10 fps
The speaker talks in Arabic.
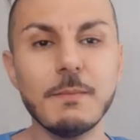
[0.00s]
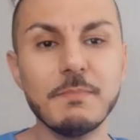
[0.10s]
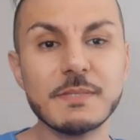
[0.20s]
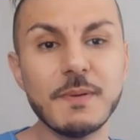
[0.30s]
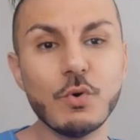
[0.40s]

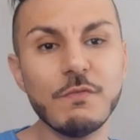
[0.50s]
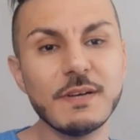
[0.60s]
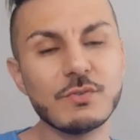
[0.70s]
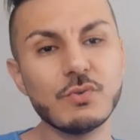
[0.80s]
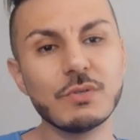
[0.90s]
بالنسبه
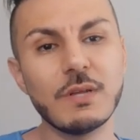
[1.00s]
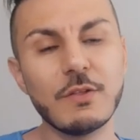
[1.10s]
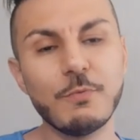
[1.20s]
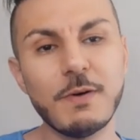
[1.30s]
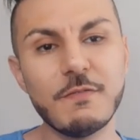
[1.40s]
للاوفرتور ديال
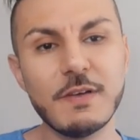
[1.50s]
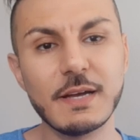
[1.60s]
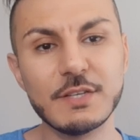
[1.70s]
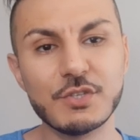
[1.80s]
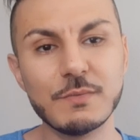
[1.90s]
هاد البارفان
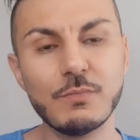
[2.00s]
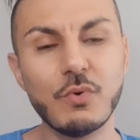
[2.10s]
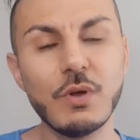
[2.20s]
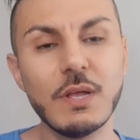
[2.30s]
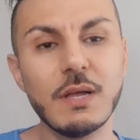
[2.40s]

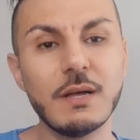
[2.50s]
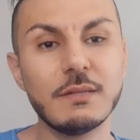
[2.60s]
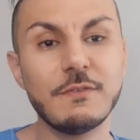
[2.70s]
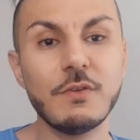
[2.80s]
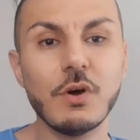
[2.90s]
كتشمو
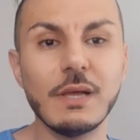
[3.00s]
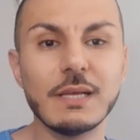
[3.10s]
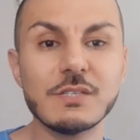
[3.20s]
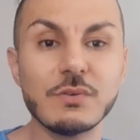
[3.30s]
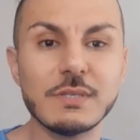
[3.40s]
دي فلور
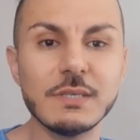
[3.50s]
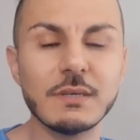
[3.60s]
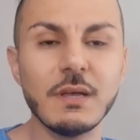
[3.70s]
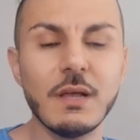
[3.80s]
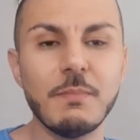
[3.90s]

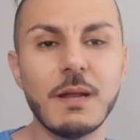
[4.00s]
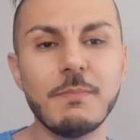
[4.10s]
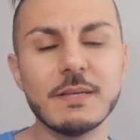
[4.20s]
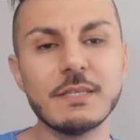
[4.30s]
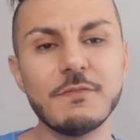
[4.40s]
اكزوتيك بحال
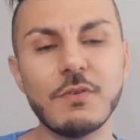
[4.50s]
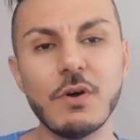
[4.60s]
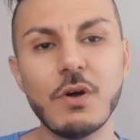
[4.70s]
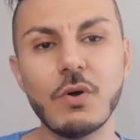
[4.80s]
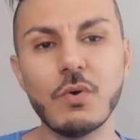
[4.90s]

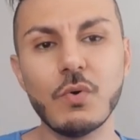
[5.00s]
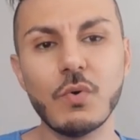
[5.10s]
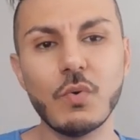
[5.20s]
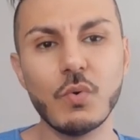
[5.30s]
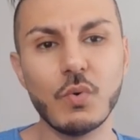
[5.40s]
الباسيفلور
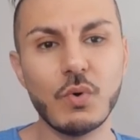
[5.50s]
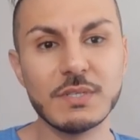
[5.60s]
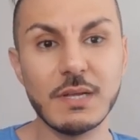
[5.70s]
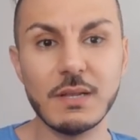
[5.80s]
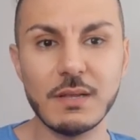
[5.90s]

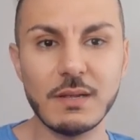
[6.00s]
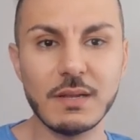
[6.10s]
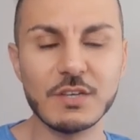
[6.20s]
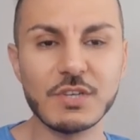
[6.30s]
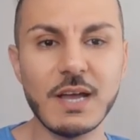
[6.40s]
وحتى
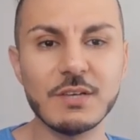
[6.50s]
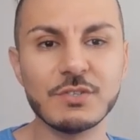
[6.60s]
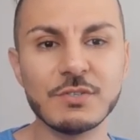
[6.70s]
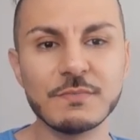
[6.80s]
الخشخاش